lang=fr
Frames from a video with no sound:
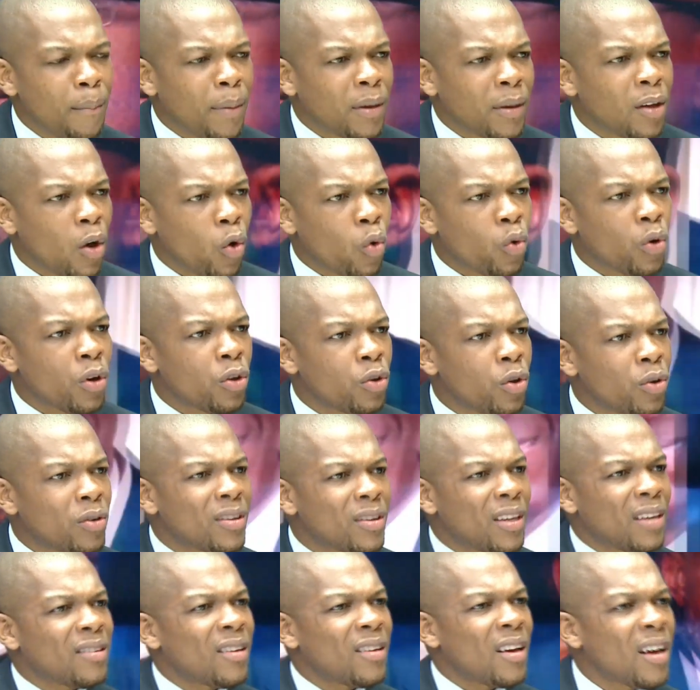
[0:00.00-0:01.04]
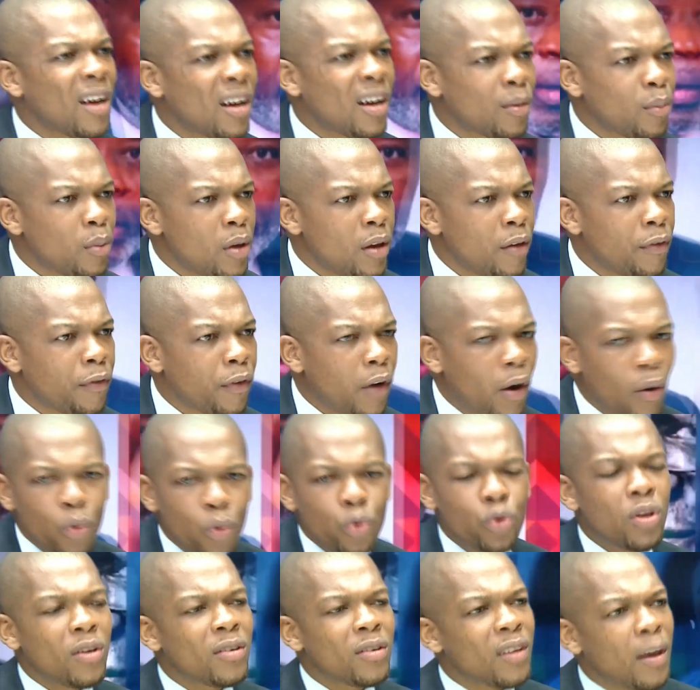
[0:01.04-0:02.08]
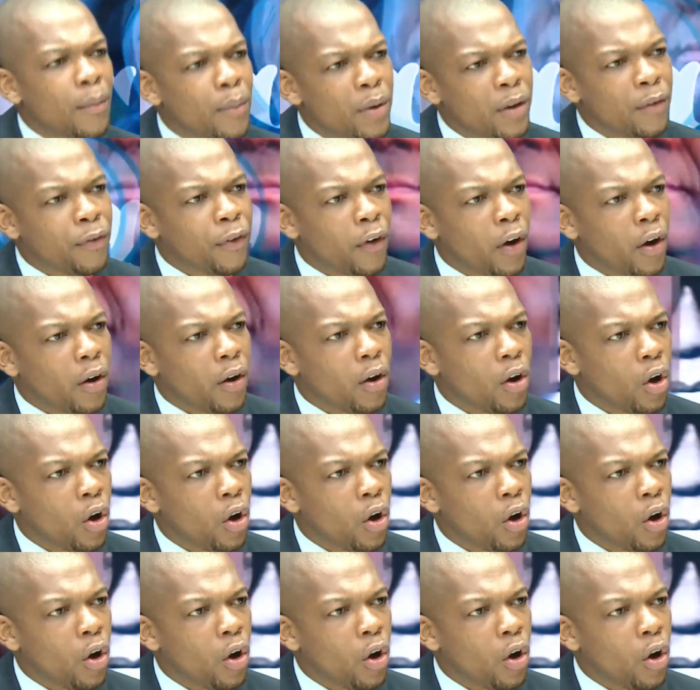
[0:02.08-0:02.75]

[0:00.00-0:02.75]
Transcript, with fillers: pendant qu'on lui donne 150 000 francs ou 200 000 francs.